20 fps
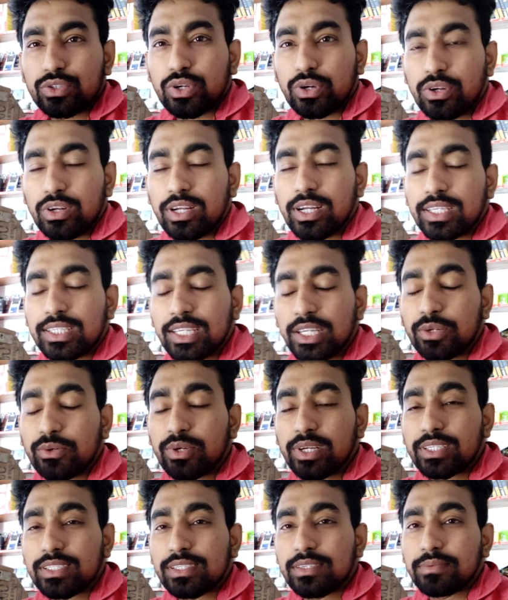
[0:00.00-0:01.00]
সকলের কাছে
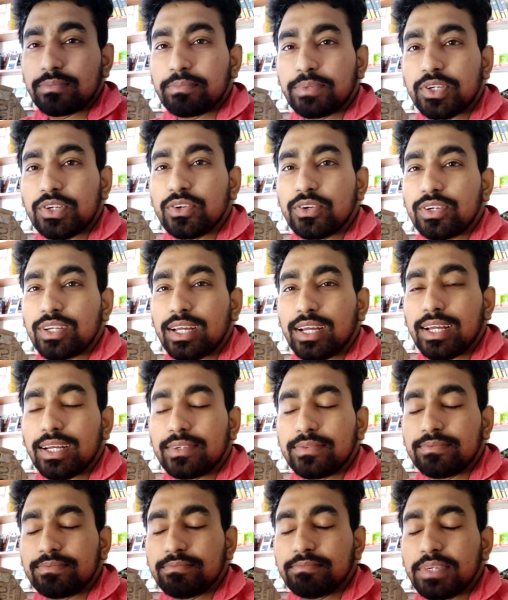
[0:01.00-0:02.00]
রিকোয়েস্ট ভিডিওটা
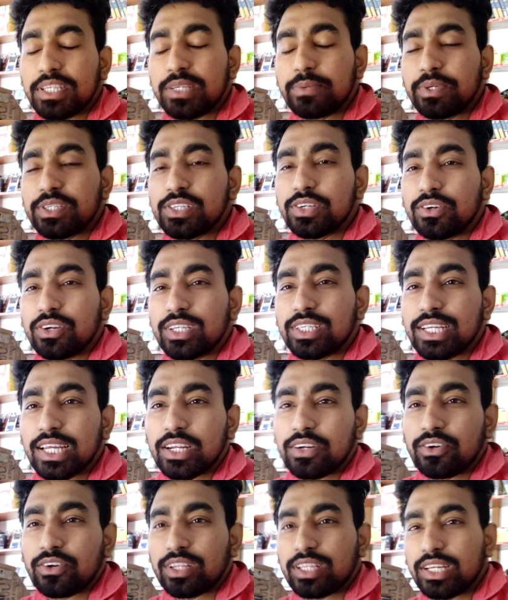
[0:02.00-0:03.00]
বেশি বেশি করে
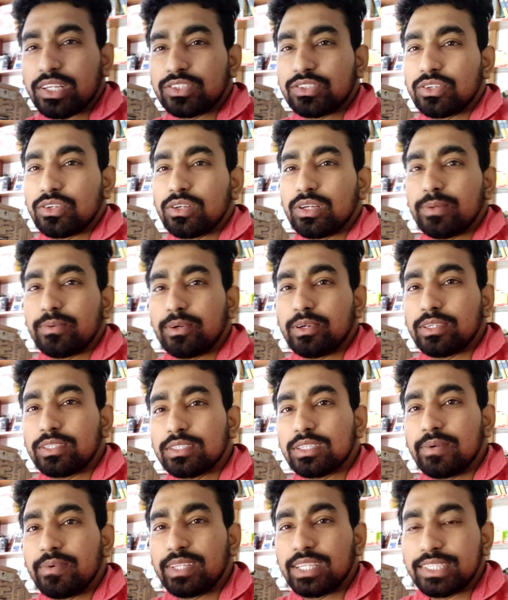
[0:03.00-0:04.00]
শেয়ার করে দেওয়ার জন্য এবং
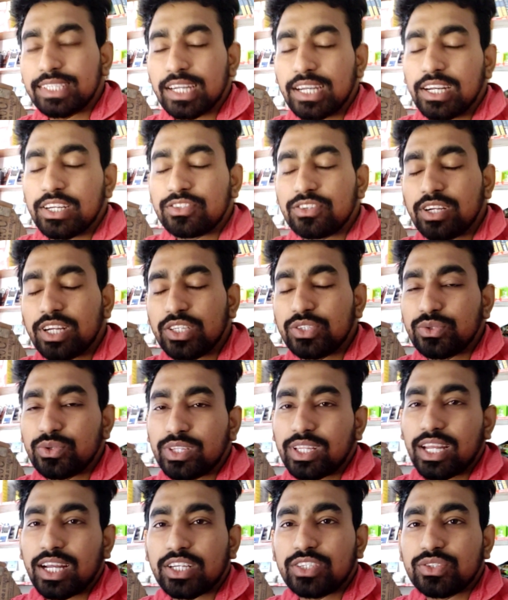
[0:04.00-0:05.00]
আমাদের চ্যানেলের সঙ্গে
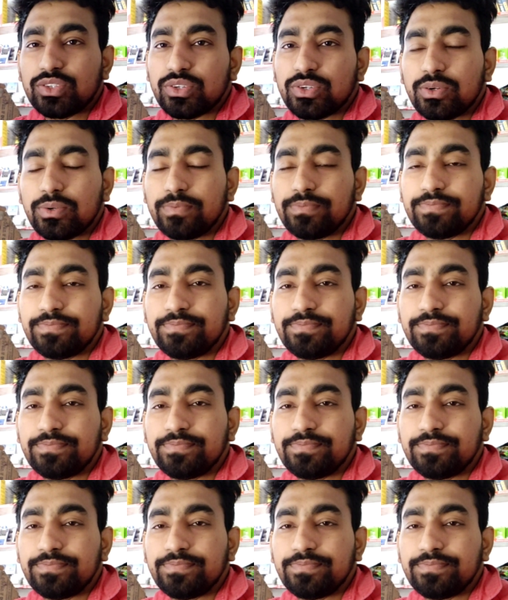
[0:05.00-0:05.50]
জুড়ে থাকার জন্য